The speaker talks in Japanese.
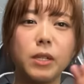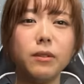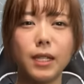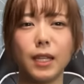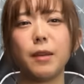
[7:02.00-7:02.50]
ろ
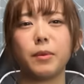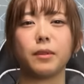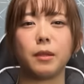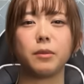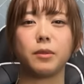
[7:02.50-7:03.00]
んなタイプの
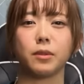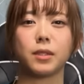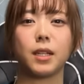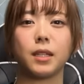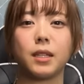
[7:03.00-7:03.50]
手袋を
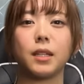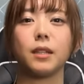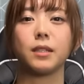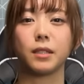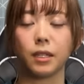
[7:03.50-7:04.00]
使ってきた
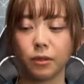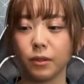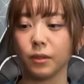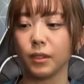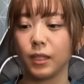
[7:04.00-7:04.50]
んですけ
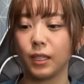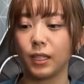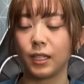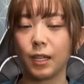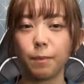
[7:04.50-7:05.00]
ど
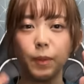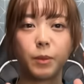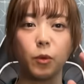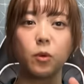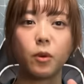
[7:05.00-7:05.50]
やっぱり
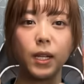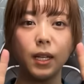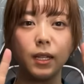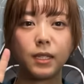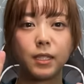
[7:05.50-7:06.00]
もうこれ
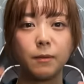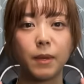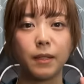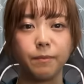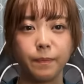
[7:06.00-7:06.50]
が一
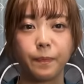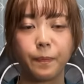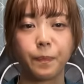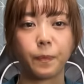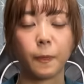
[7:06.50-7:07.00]
番
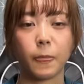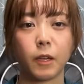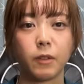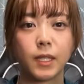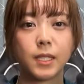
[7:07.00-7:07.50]

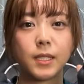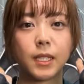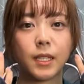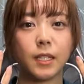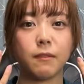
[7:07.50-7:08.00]
私
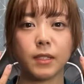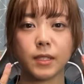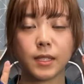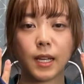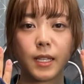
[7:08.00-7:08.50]
的には
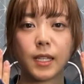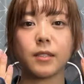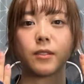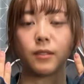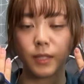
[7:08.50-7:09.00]
使いや
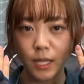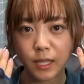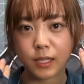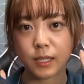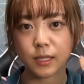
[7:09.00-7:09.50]
すく
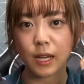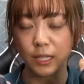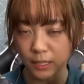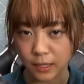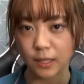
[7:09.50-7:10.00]
て
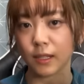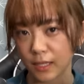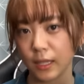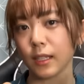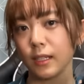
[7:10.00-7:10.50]
暖か
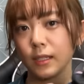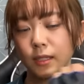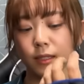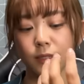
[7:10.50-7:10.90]
かったです